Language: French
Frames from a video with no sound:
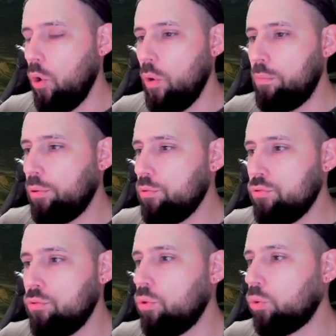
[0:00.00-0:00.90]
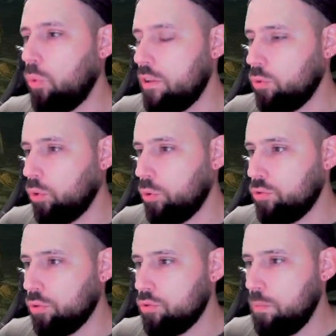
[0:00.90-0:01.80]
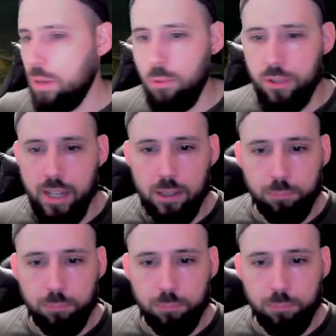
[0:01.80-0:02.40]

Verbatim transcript: plus 2-3 autres ressources supplémentaires.